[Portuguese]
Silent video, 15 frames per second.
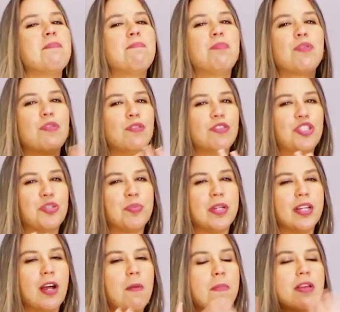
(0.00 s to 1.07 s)
E por
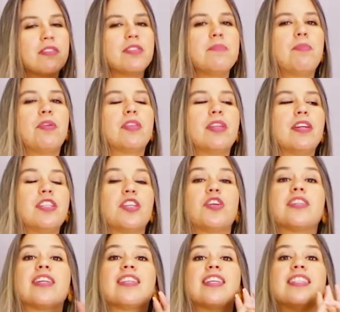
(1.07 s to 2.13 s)
último, e não menos importante,
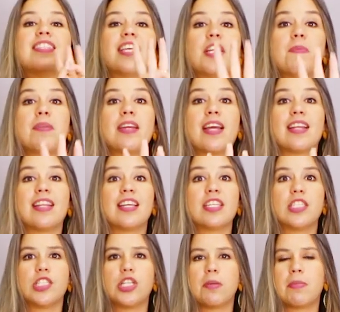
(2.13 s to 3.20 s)
a nossa terceira
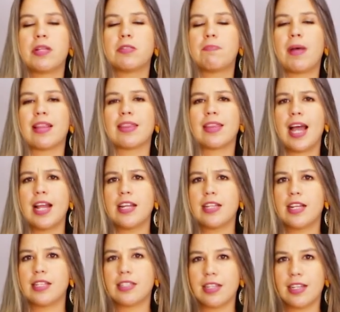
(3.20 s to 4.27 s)
brincadeira se chama as
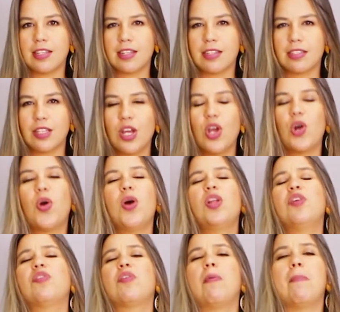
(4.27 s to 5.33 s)
Batalha das Letras.
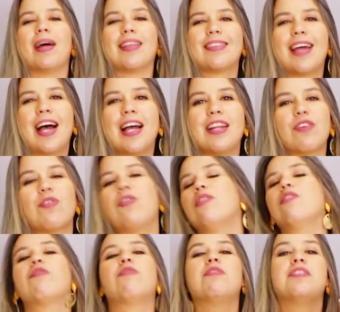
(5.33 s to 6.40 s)
Colocou batalha,
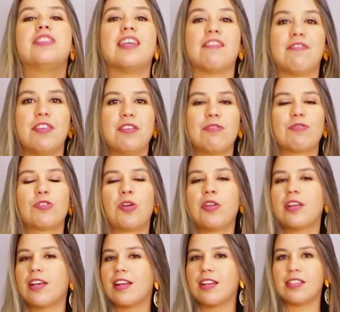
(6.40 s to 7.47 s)
colocou desafio,
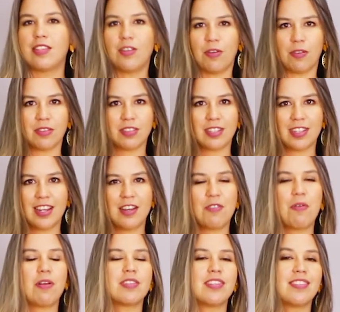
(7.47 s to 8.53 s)
toda criança gosta. Quem
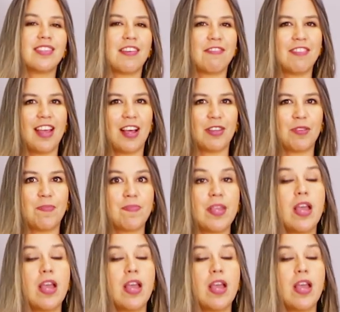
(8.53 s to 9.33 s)
não gosta de ser desafiado?